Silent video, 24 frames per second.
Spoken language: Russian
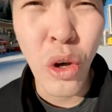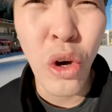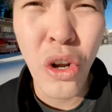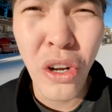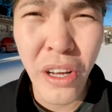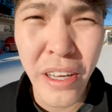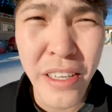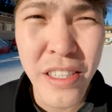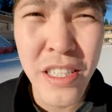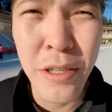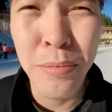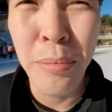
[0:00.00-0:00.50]

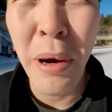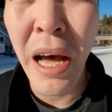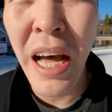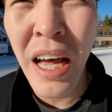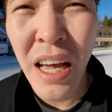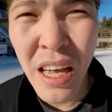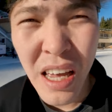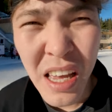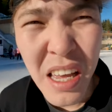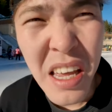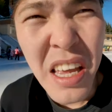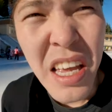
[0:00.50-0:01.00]
дорого, типа,
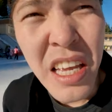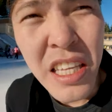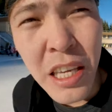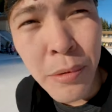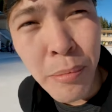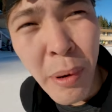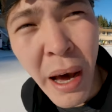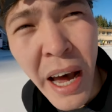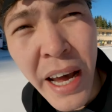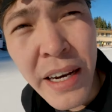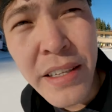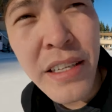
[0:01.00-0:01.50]

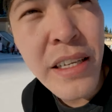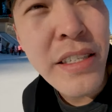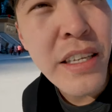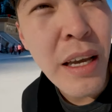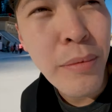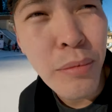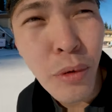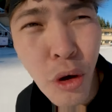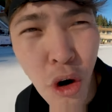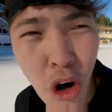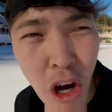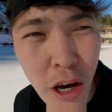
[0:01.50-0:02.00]
не парься,
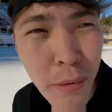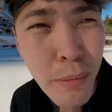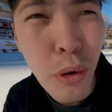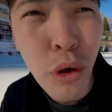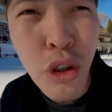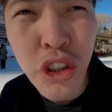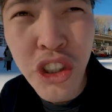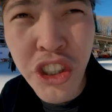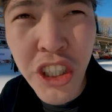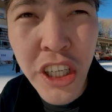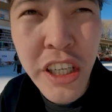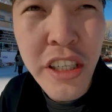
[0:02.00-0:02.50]
со мной
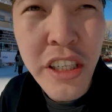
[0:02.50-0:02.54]
будешь